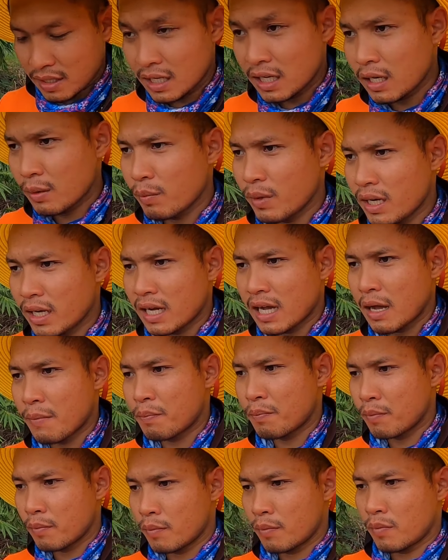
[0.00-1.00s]
เครื่องมือครับ
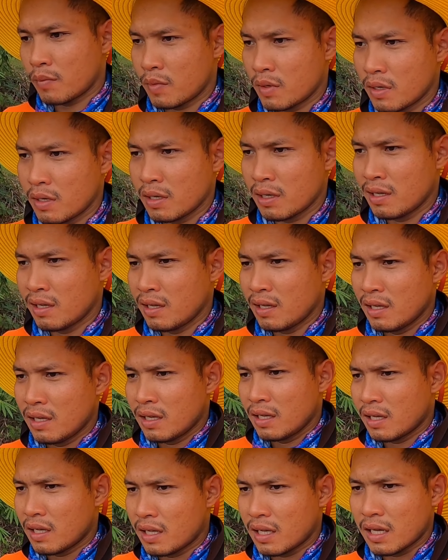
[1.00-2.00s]

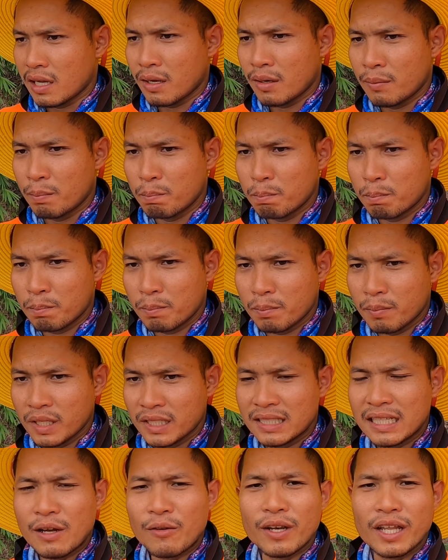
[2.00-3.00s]
กับมื
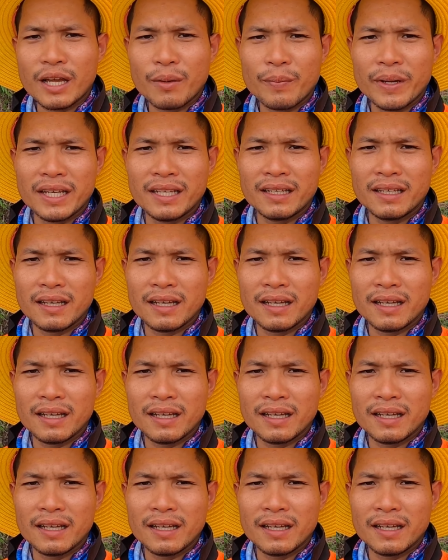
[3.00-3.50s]
อเศร้านี่ก็ไป